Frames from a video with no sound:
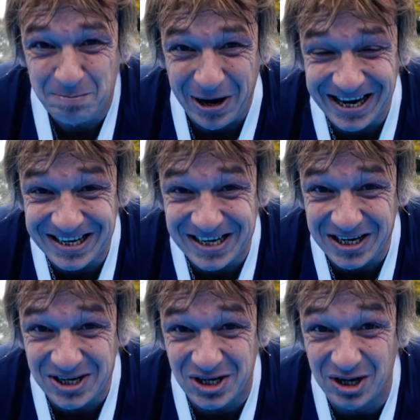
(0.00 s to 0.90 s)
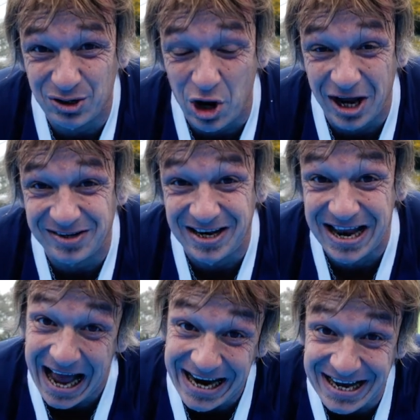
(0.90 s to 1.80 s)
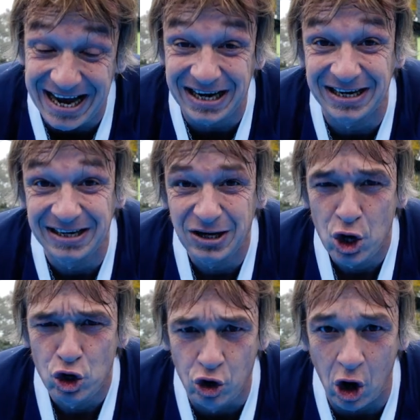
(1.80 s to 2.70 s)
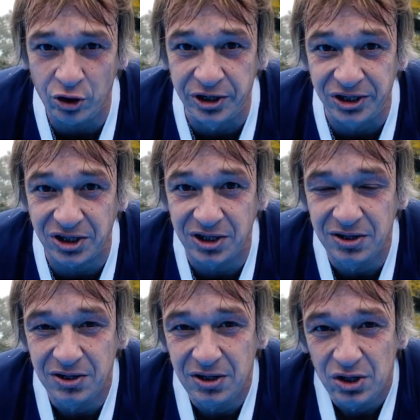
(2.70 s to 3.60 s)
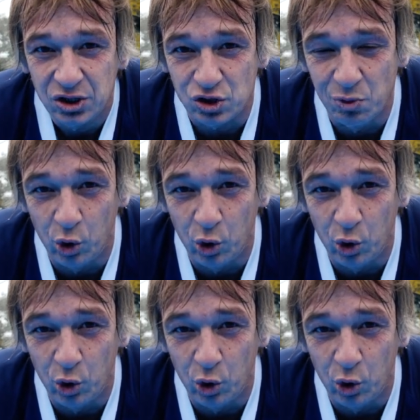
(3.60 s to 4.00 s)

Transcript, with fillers: Paddeltennis gehört leider noch nicht zum